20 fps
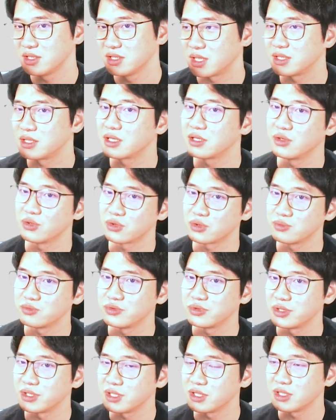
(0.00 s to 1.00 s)
만약에
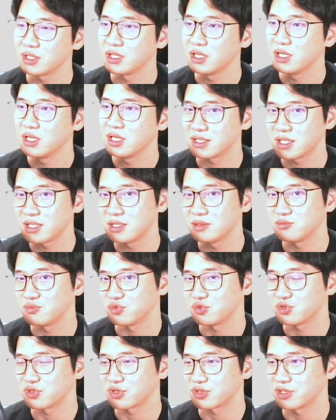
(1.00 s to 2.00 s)
여러분들이 간단한
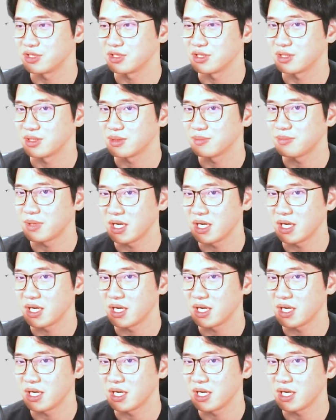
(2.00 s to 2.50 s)
문서를